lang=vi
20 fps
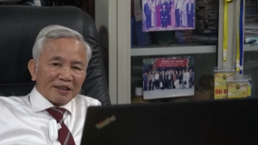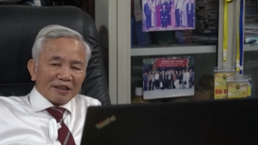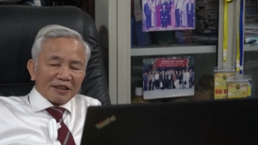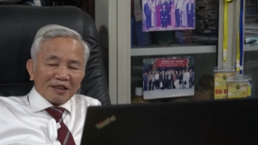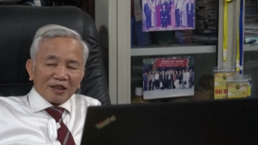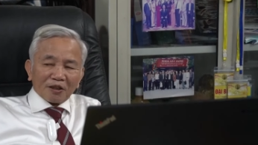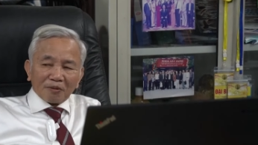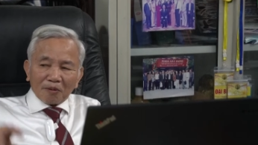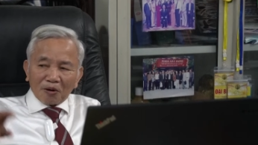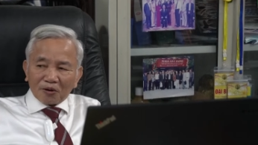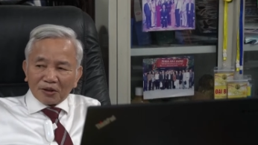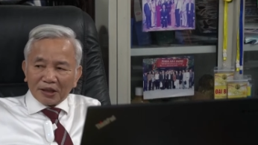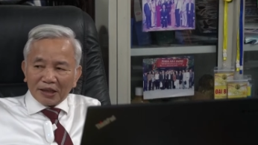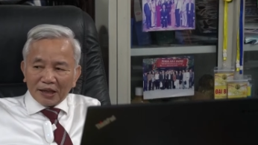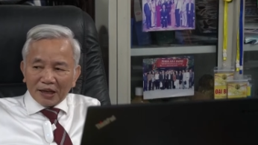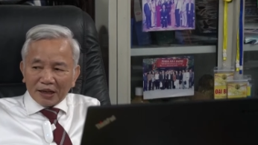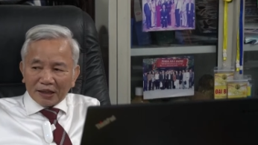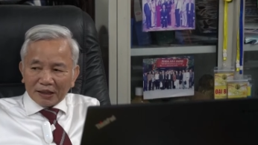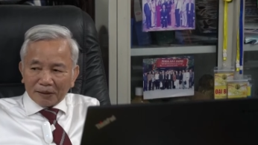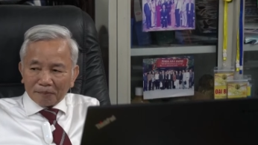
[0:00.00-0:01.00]
nhưng nó bảo
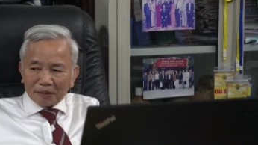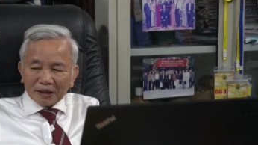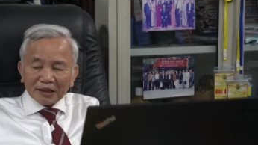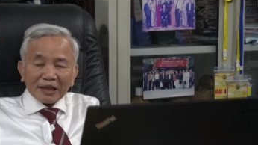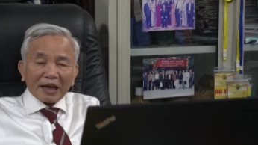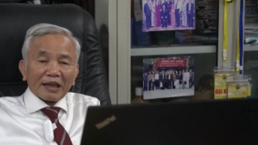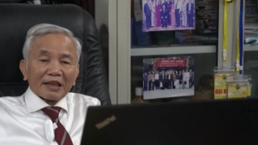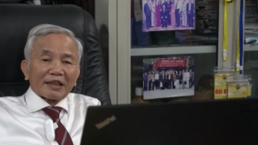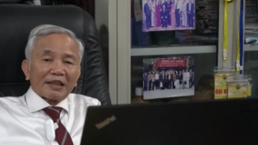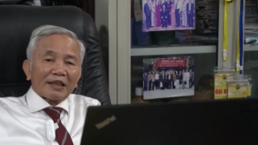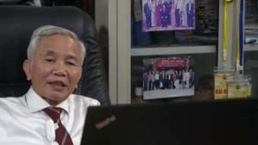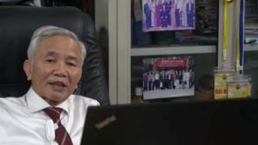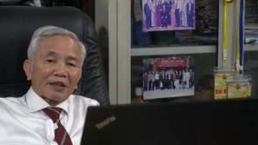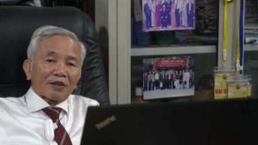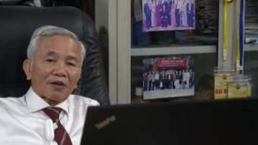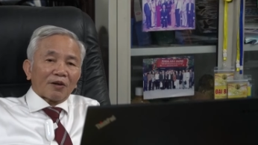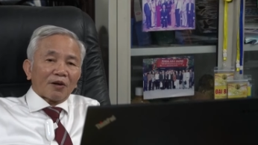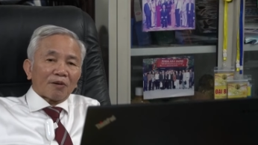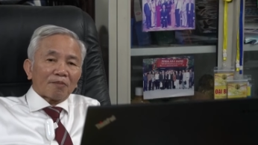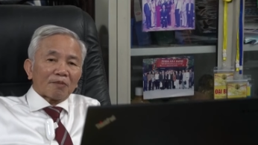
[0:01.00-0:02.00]
kia cái bên cạnh kia
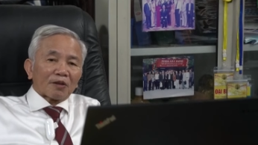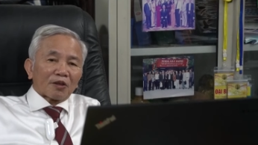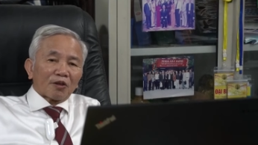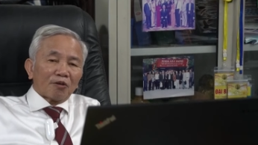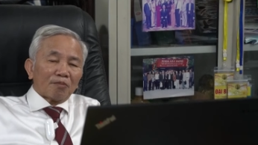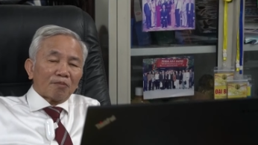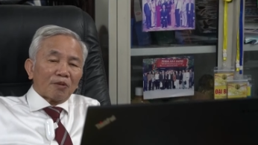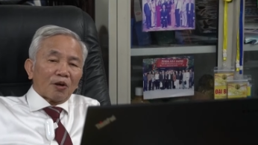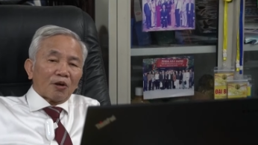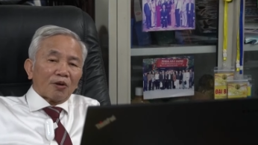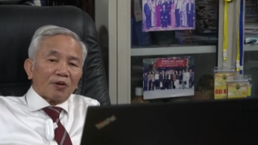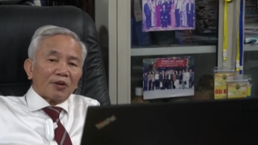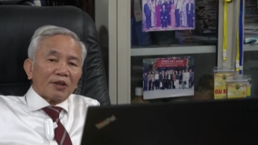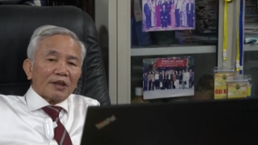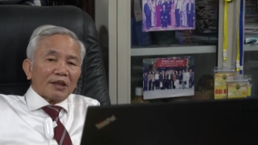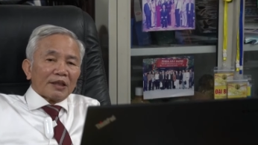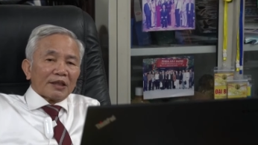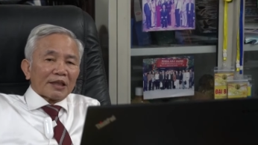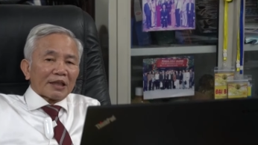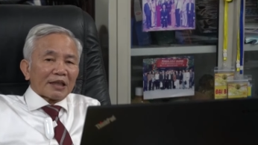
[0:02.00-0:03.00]
có một cái mộ
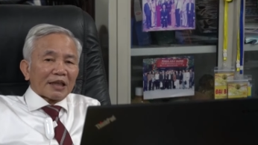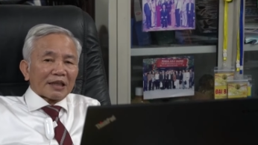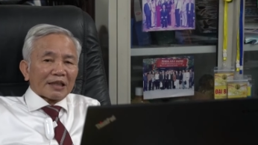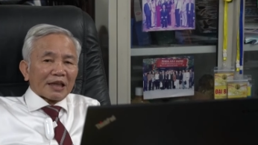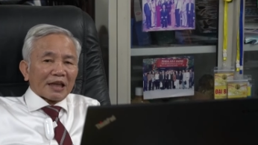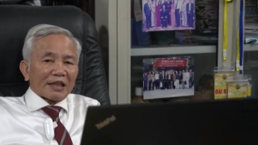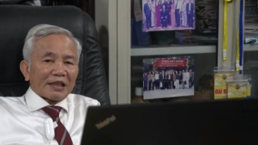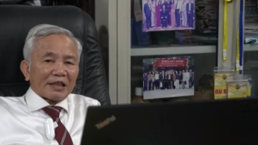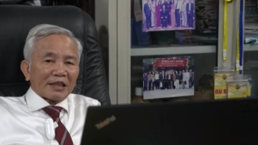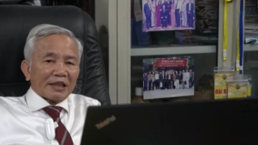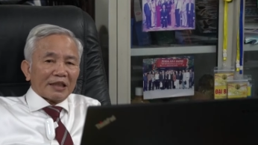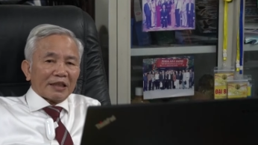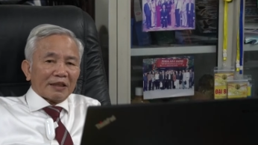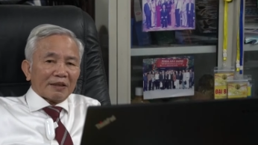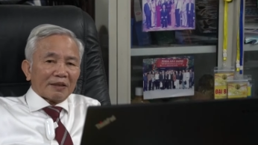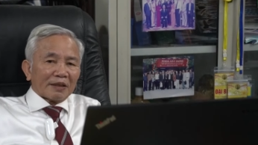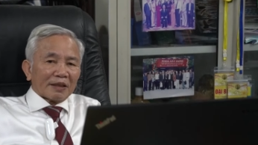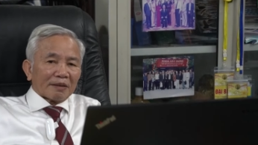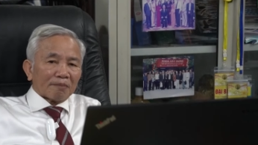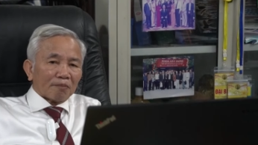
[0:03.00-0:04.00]
rất là giản
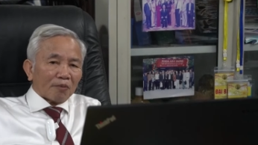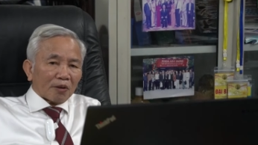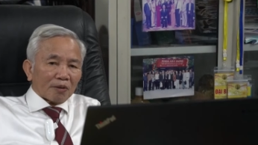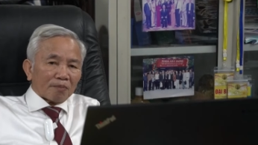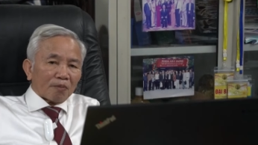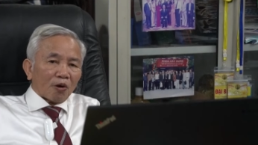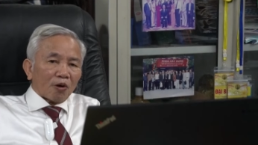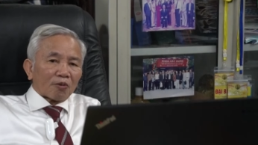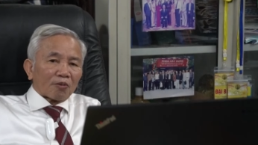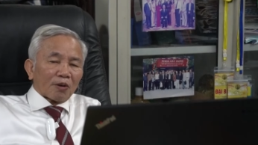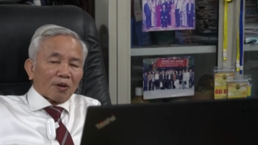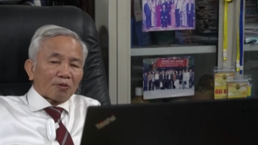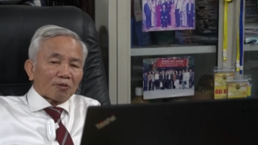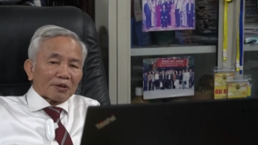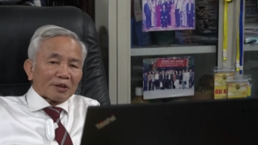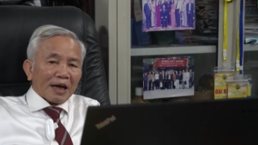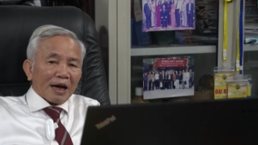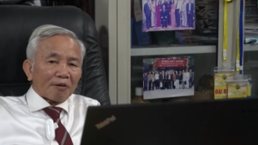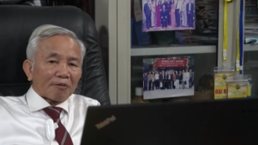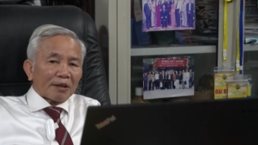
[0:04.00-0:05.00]
dị mộ mộ của ông
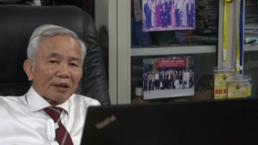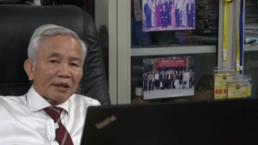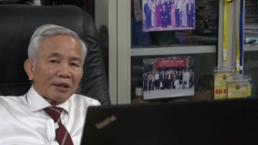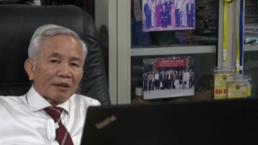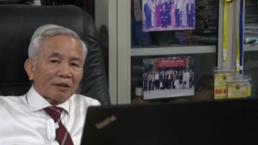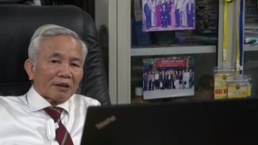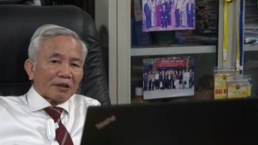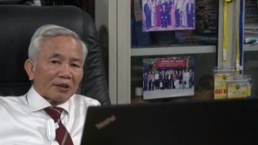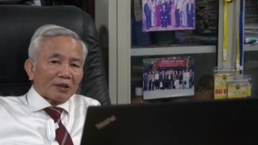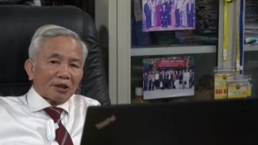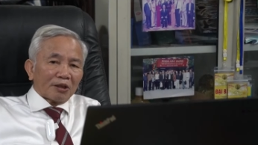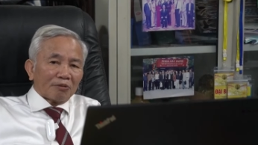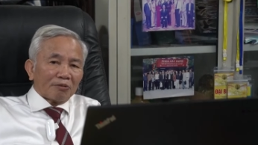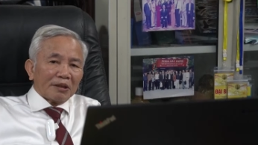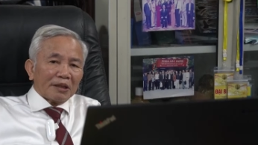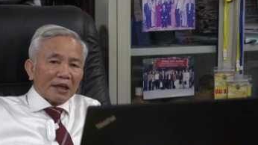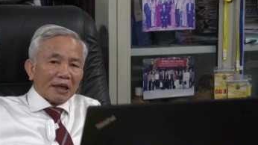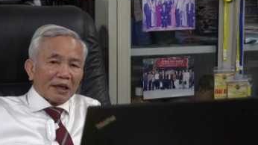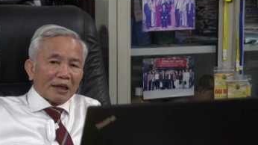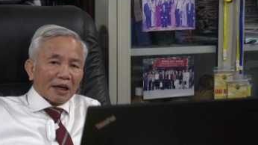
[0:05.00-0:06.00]
giáo đấy ngày xưa ông
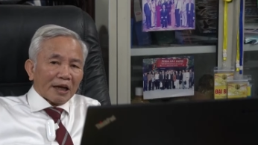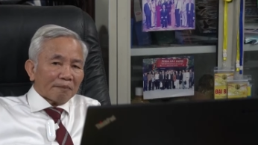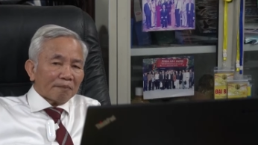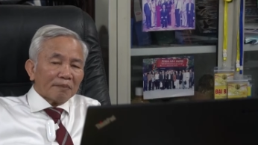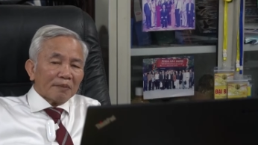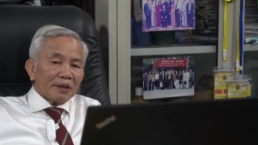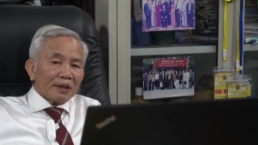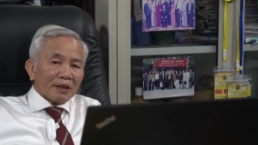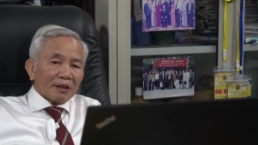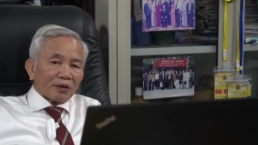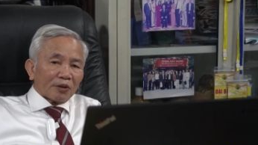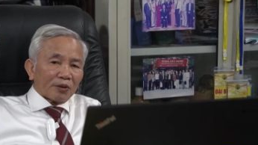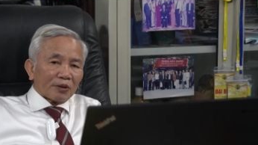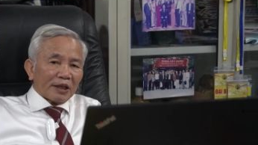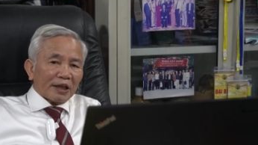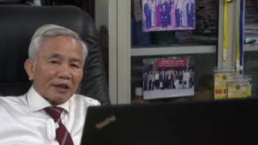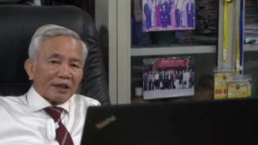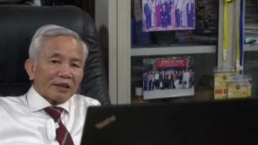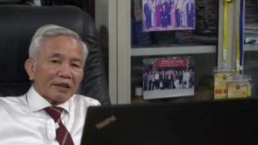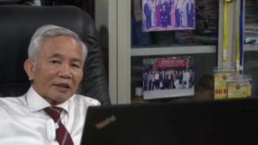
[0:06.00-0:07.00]
hiền lắm tôi
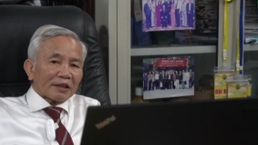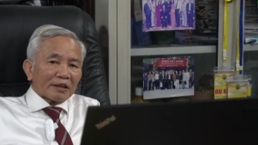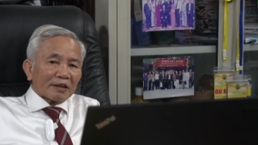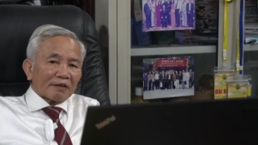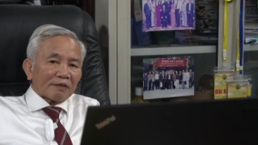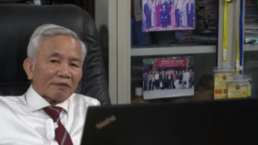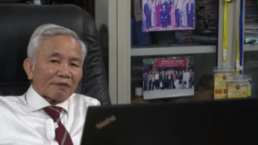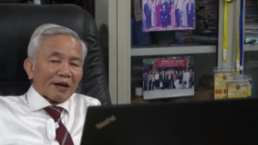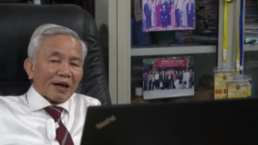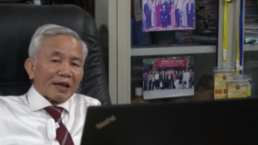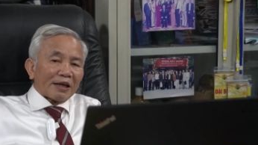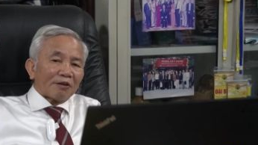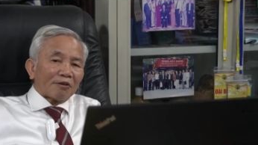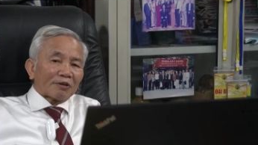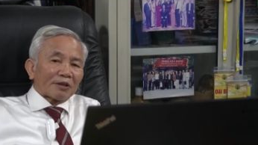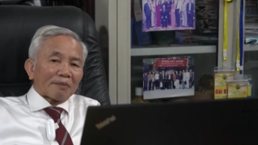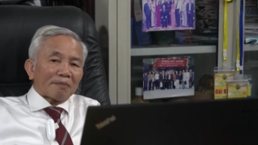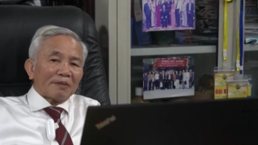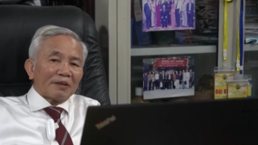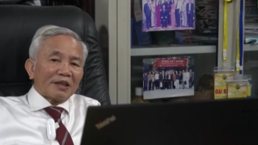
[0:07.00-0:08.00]
đến vái ông
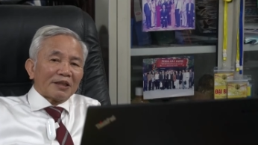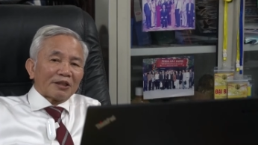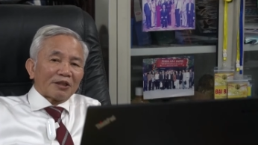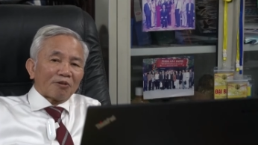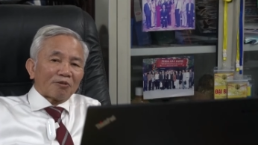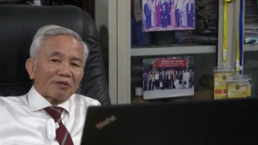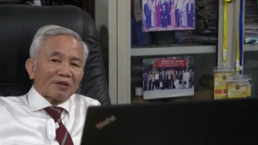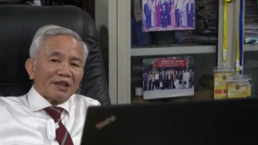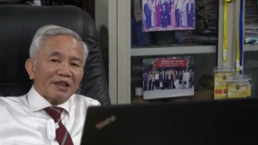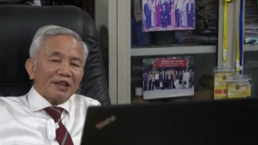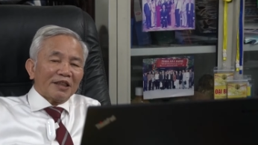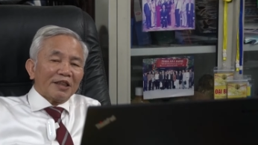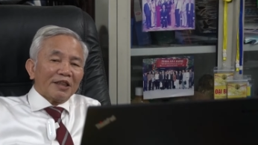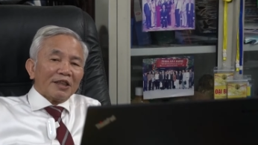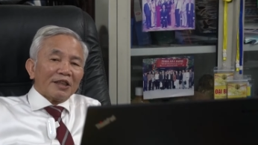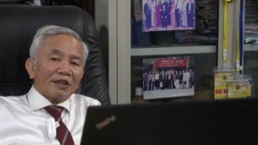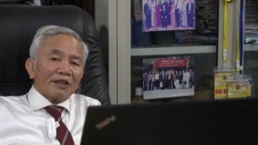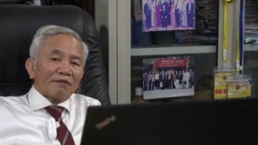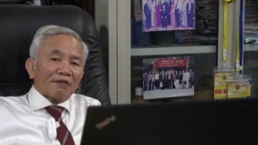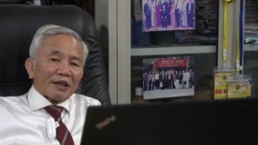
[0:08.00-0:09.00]
thắp hương cho ông tí
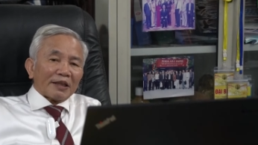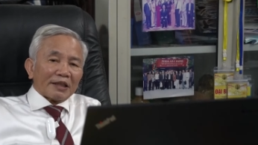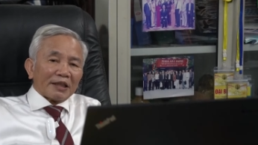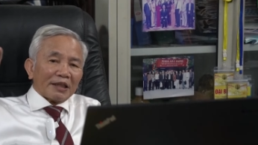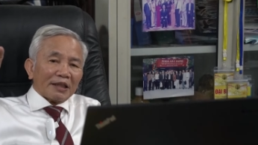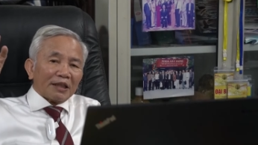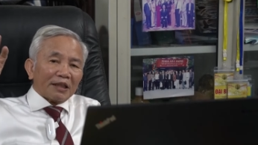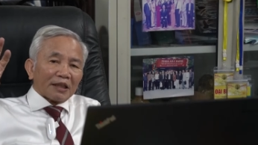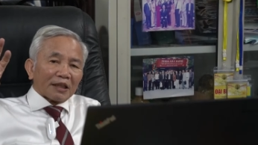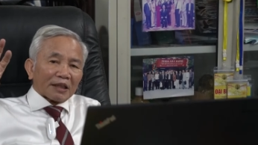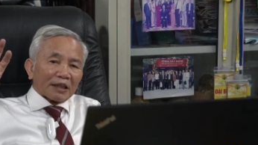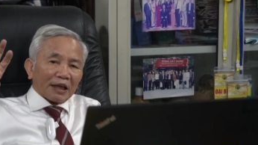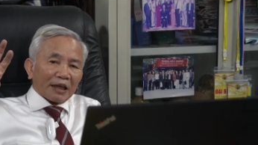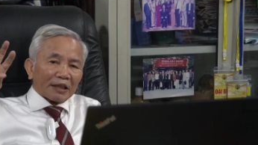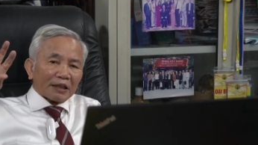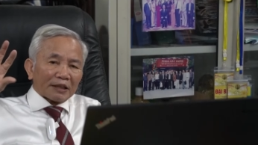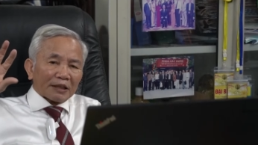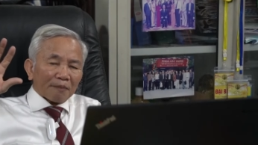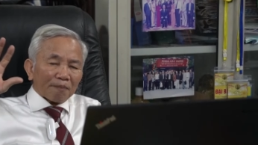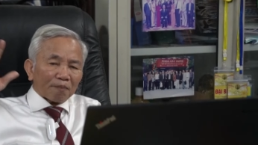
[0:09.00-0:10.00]
như vậy thì cái
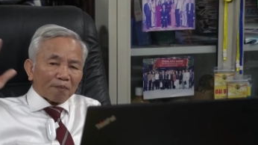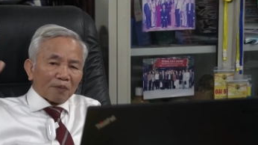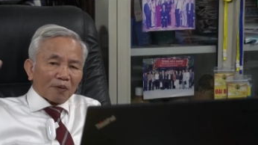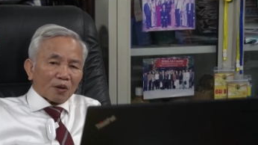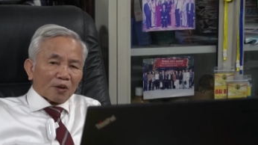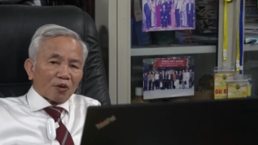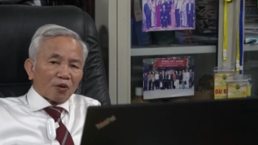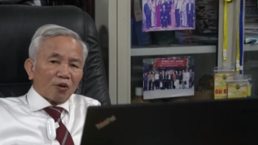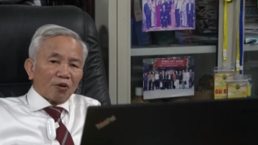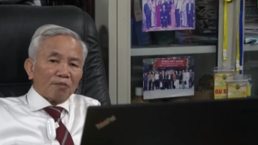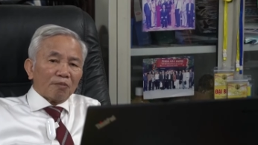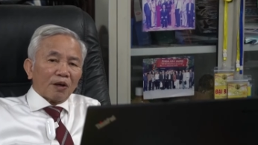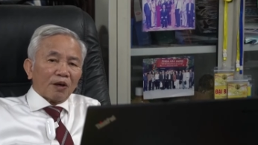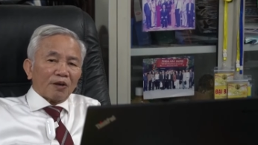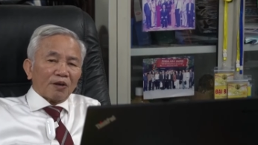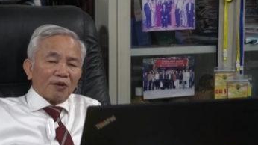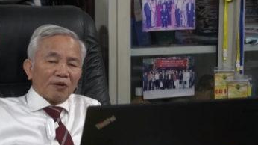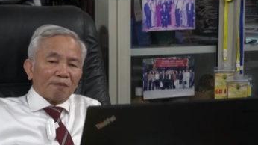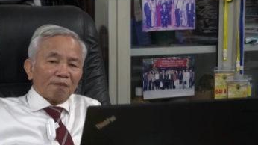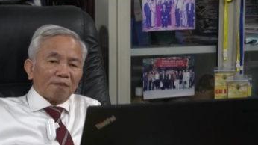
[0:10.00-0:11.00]
chấp vào ngôi
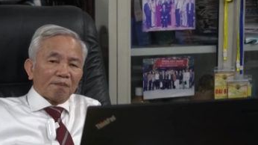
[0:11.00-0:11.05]
mộ